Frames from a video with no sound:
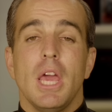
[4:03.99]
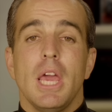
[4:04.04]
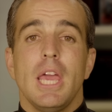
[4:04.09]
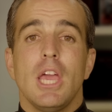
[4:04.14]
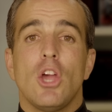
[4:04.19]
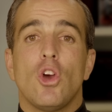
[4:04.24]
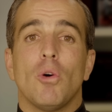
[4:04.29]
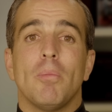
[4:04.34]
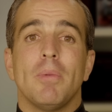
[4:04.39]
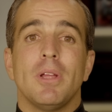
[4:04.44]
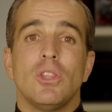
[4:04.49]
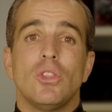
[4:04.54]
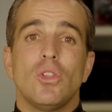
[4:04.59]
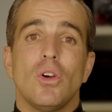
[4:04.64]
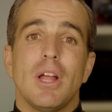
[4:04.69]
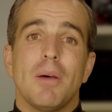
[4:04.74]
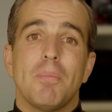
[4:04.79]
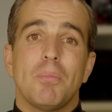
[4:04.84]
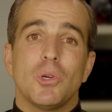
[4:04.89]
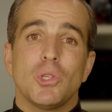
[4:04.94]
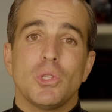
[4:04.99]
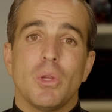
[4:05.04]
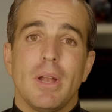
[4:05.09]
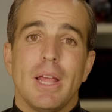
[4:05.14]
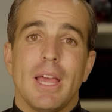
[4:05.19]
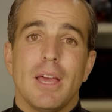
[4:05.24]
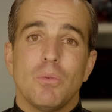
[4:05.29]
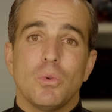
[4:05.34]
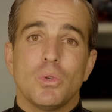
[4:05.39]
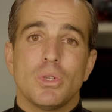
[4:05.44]
y comentó la
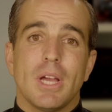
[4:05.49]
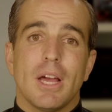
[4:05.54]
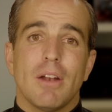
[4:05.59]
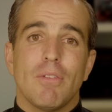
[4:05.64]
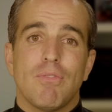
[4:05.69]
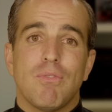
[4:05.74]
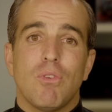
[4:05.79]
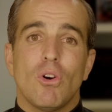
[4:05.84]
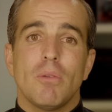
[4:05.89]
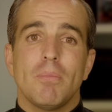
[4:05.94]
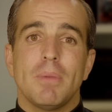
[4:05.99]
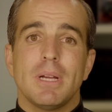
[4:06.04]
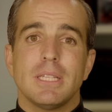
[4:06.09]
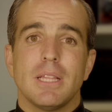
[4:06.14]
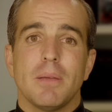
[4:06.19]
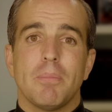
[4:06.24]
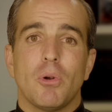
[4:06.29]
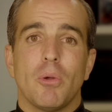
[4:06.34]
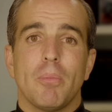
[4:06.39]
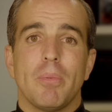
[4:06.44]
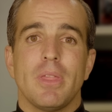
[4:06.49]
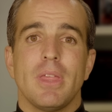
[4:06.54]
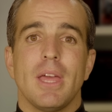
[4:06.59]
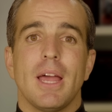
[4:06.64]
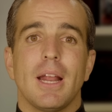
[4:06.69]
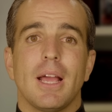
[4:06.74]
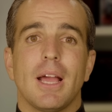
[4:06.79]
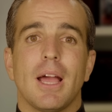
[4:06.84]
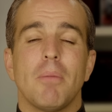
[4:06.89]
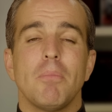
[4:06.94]
posibilidad de buscar formas de
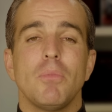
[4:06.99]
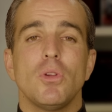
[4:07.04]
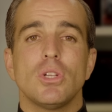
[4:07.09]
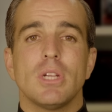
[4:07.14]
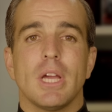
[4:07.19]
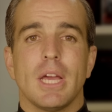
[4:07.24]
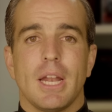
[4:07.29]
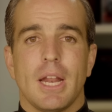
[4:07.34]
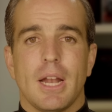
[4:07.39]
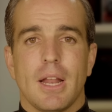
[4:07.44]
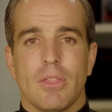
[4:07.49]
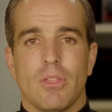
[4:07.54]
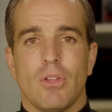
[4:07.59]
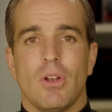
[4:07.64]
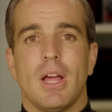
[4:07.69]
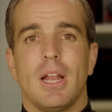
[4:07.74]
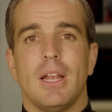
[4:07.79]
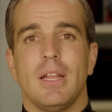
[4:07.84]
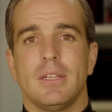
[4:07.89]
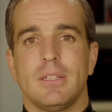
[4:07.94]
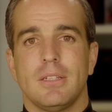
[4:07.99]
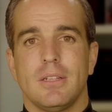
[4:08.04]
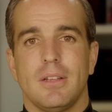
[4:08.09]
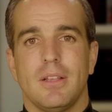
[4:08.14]
propiciar cambios generacionales.